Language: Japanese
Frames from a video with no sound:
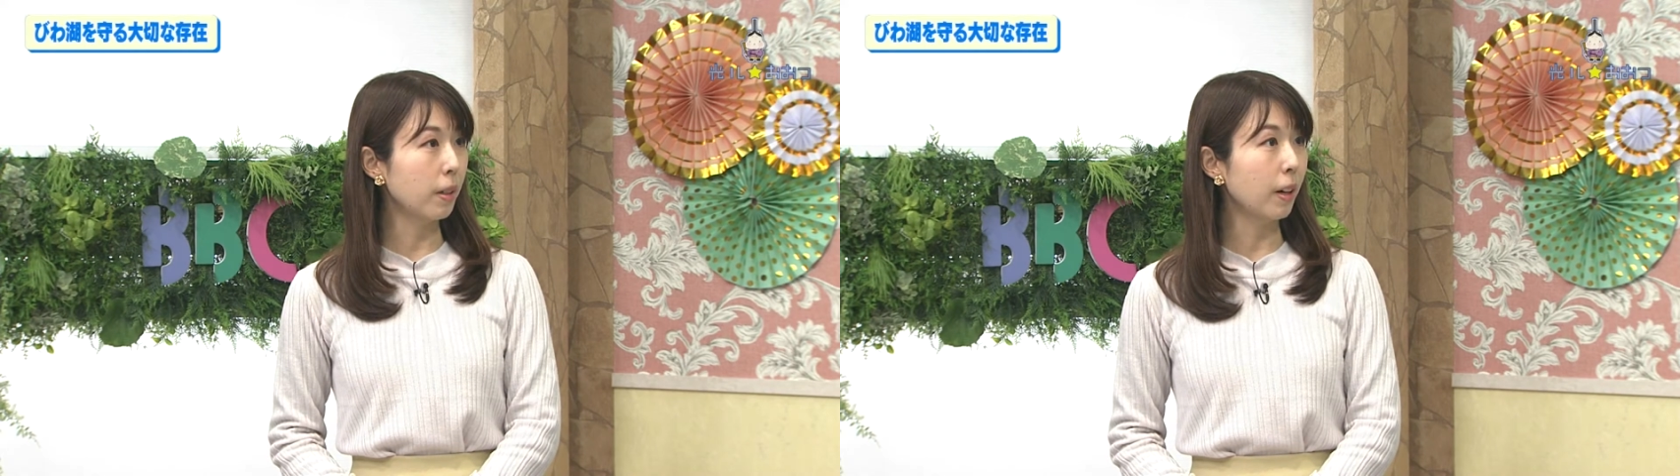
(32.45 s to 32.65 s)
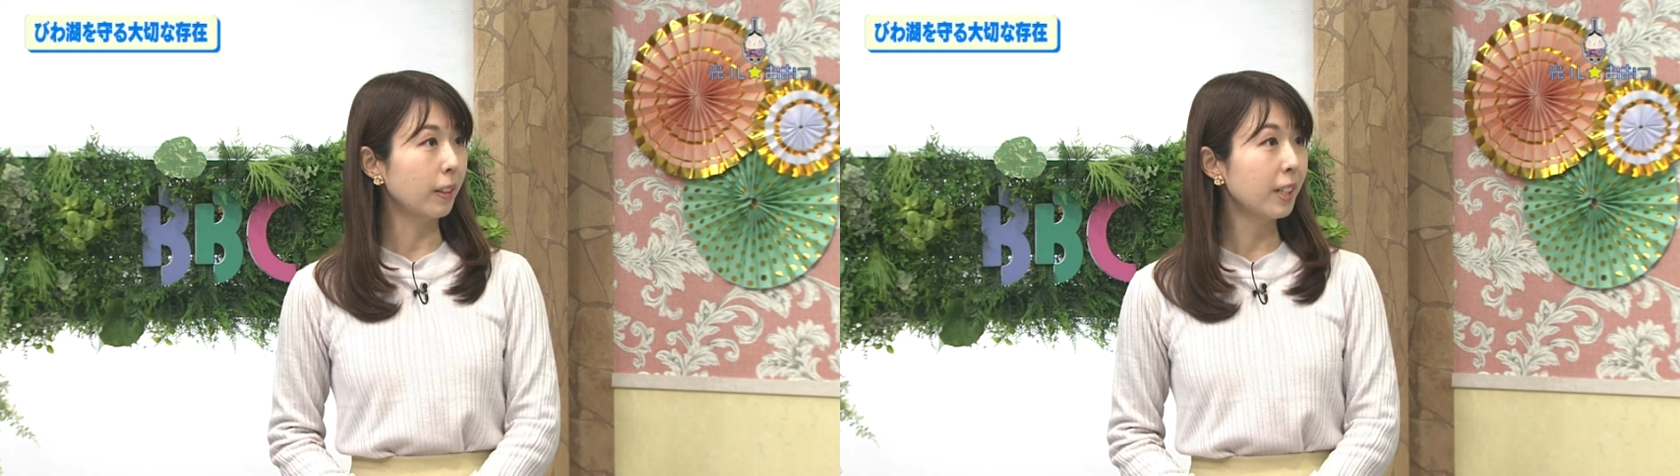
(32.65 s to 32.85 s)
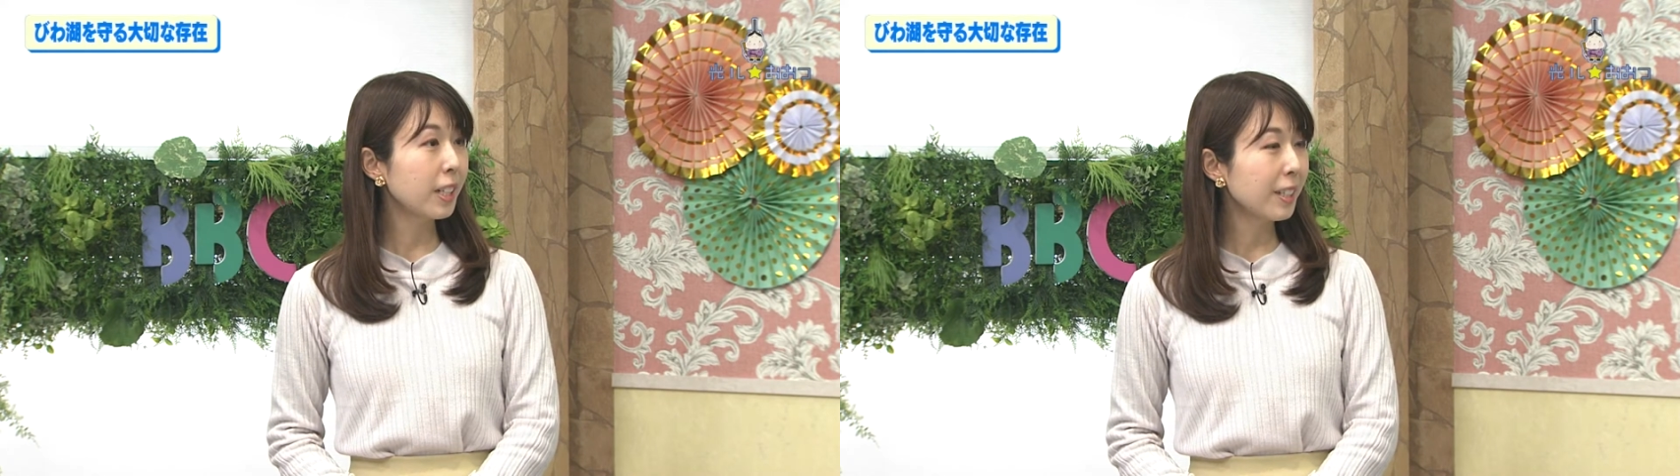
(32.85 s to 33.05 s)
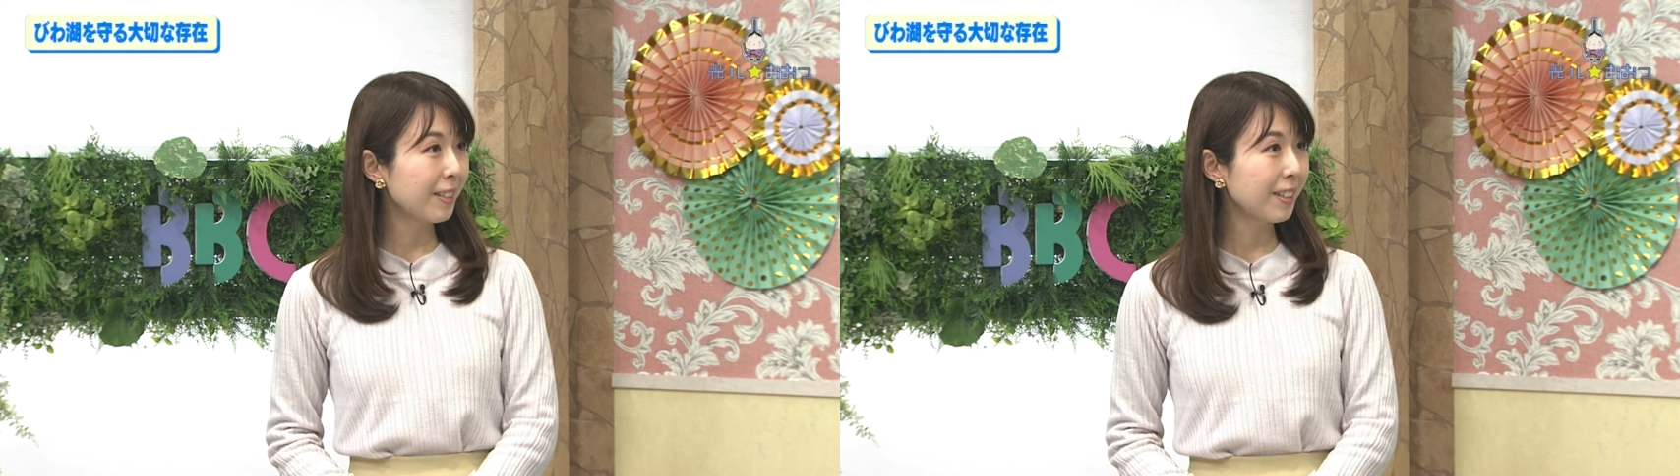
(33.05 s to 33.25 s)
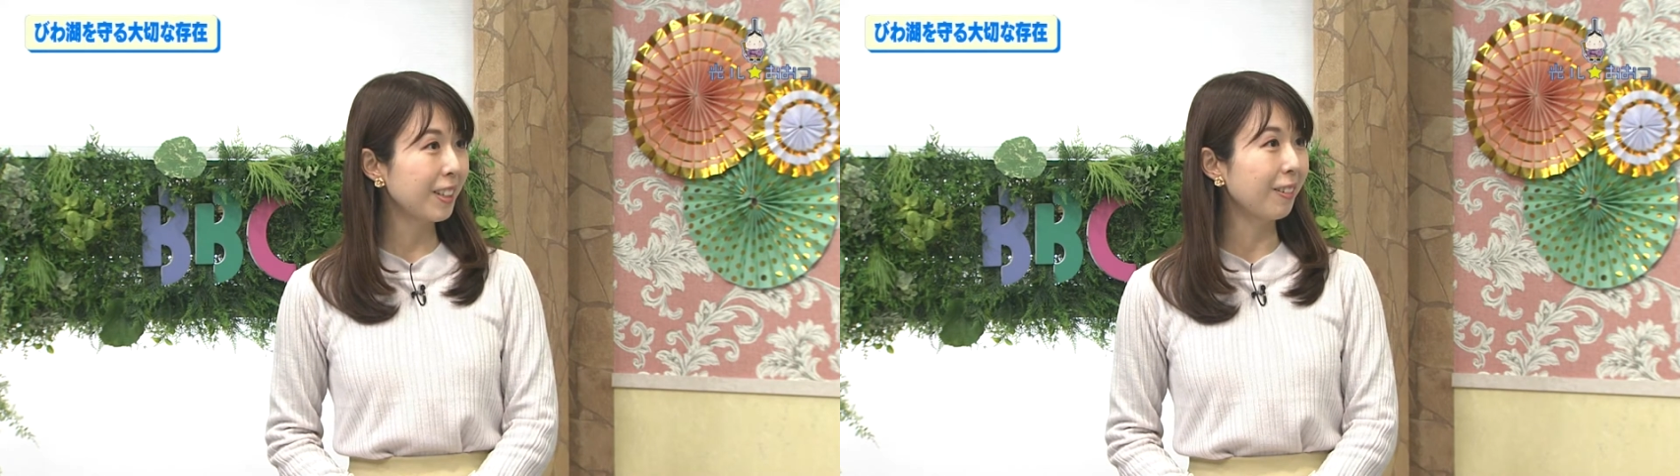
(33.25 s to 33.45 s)
すが何に
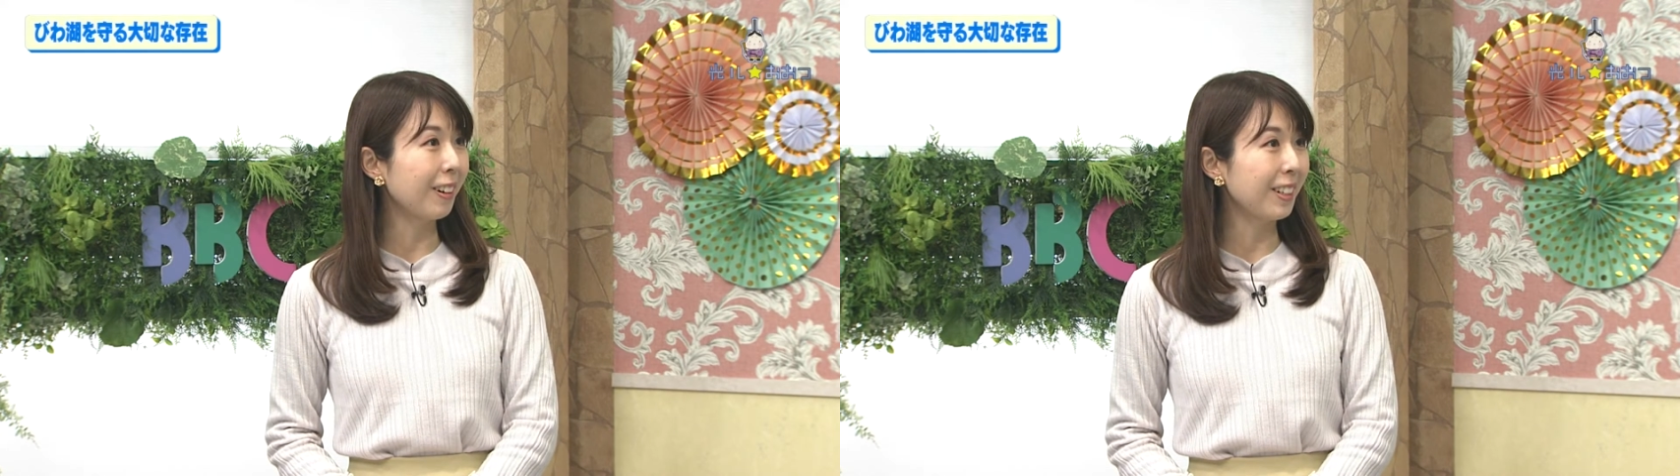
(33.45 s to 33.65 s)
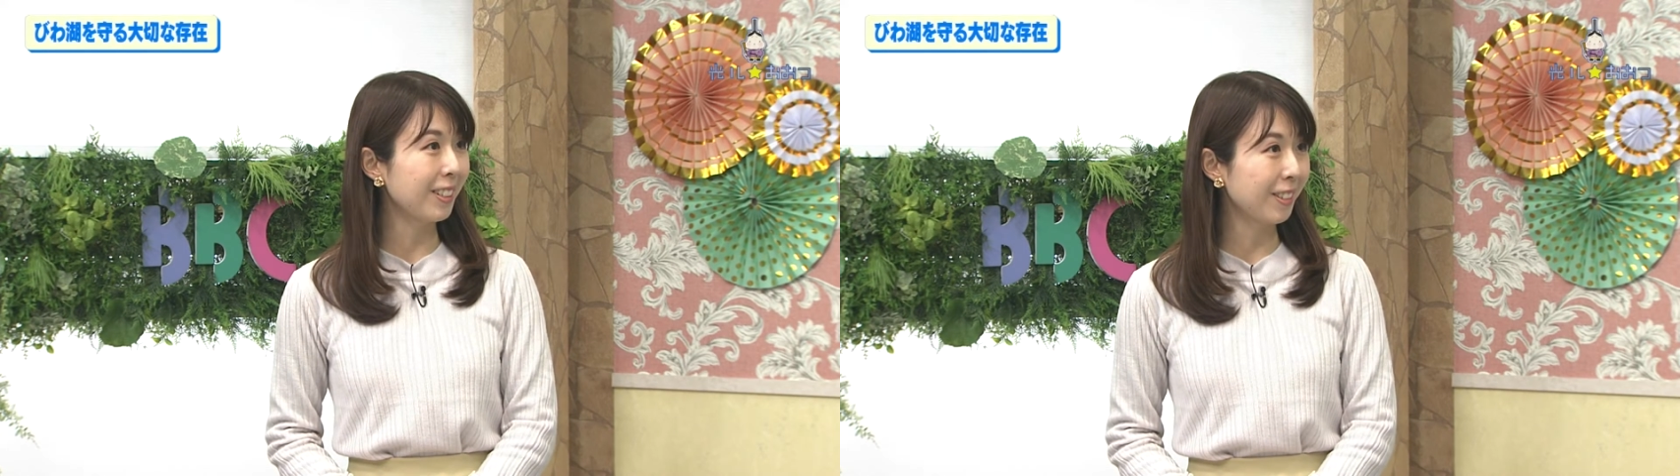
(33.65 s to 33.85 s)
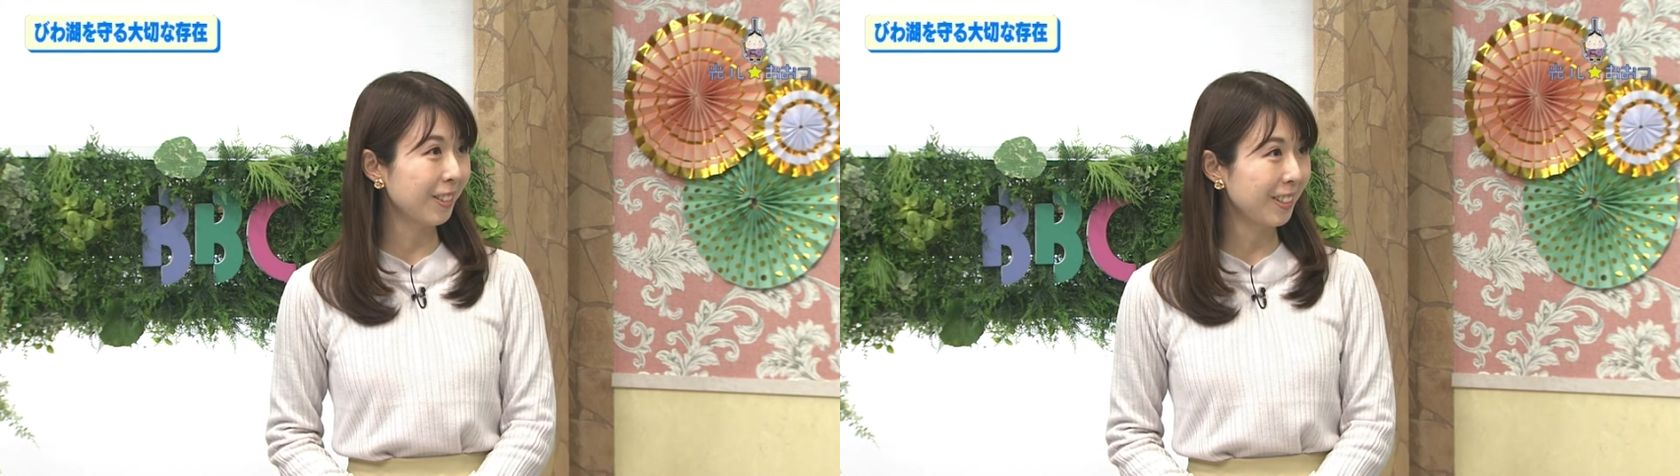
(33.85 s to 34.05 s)
ついてお話